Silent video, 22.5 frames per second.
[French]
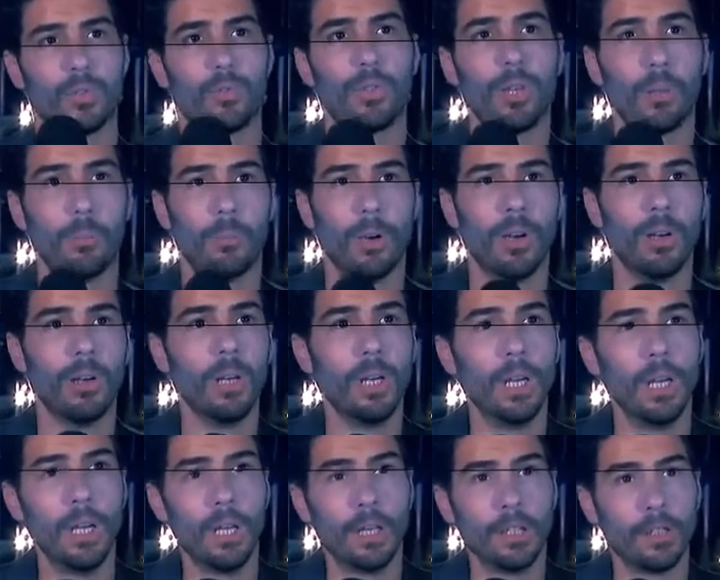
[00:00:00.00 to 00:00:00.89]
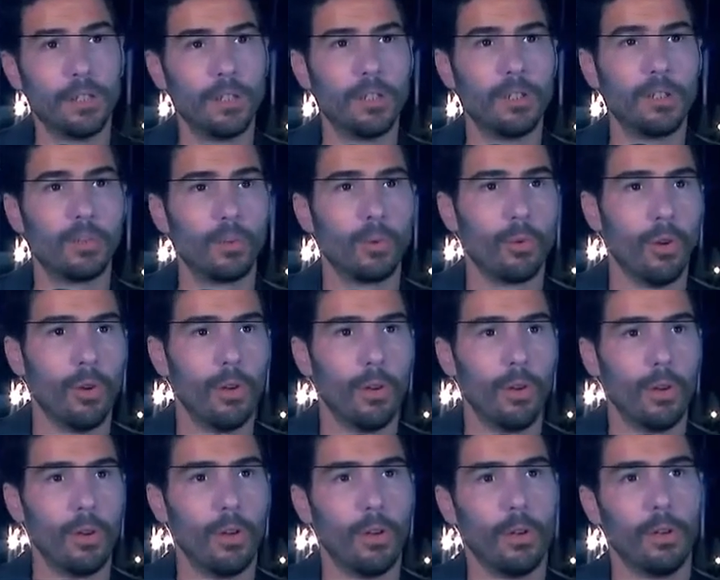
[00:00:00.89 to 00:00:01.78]
film, qui sont
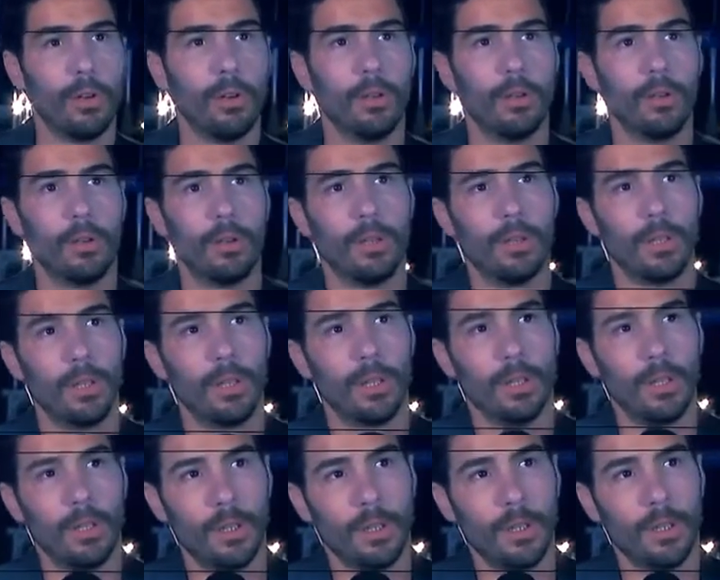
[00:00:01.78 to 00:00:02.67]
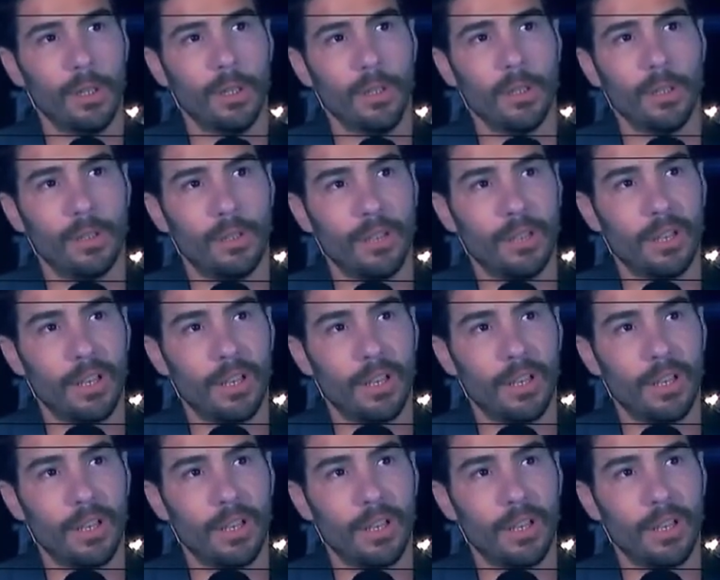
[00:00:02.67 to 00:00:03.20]
euh, des